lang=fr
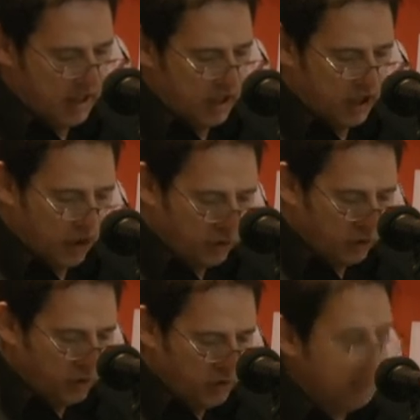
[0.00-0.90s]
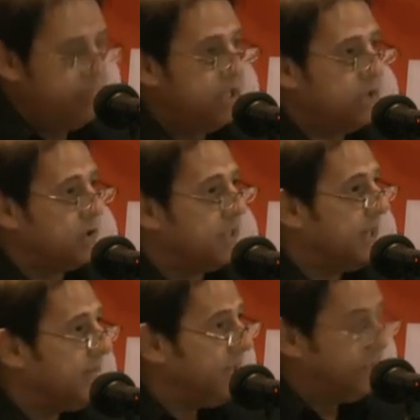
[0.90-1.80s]
J'ai entendu des militants
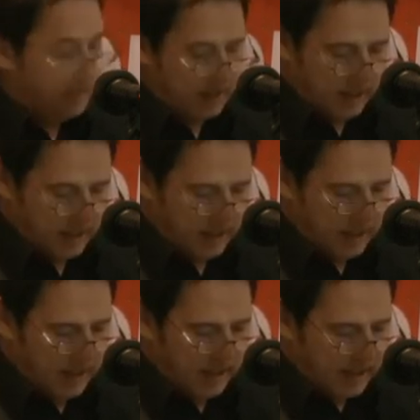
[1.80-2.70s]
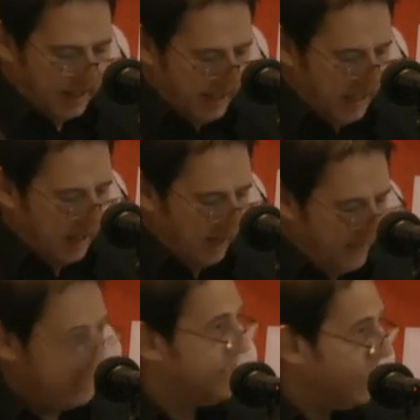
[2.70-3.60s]
CFDT crier à la
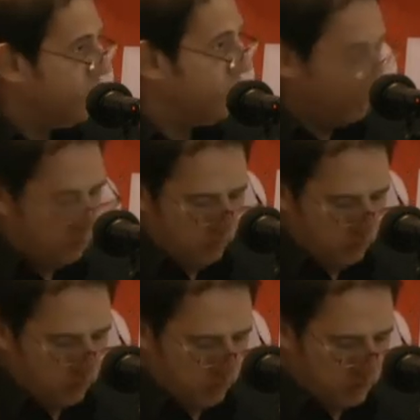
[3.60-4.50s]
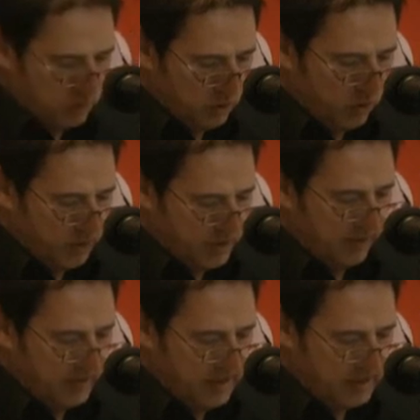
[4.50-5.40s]
face d'Arnaud Montebourg lors de sa
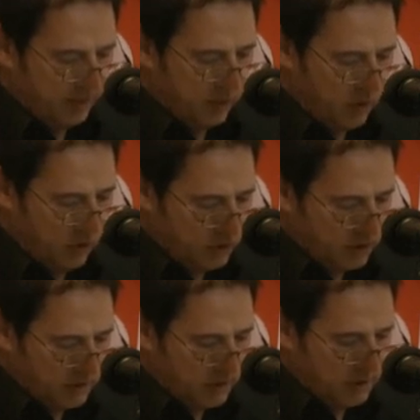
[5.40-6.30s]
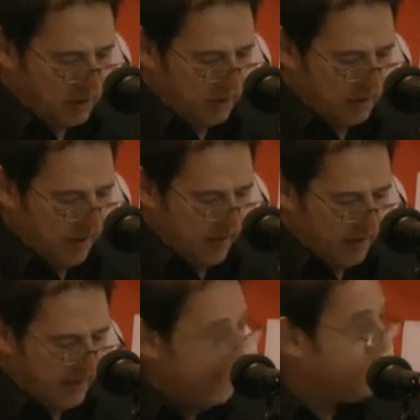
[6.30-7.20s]
visite à Florange
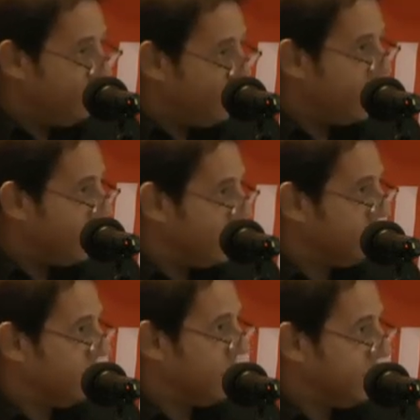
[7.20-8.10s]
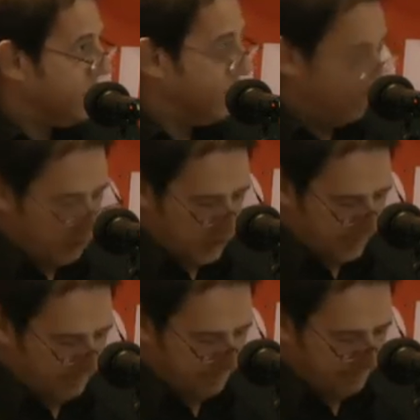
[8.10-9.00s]
nationalisation de la
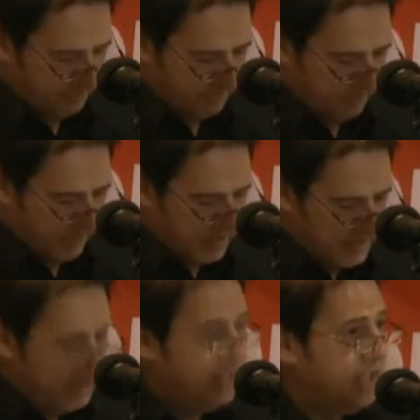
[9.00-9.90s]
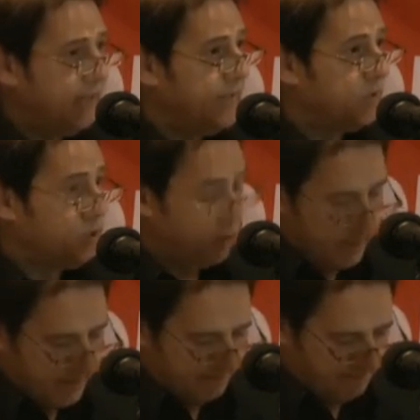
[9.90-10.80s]
sidérurgie. Cette idée fait son chemin.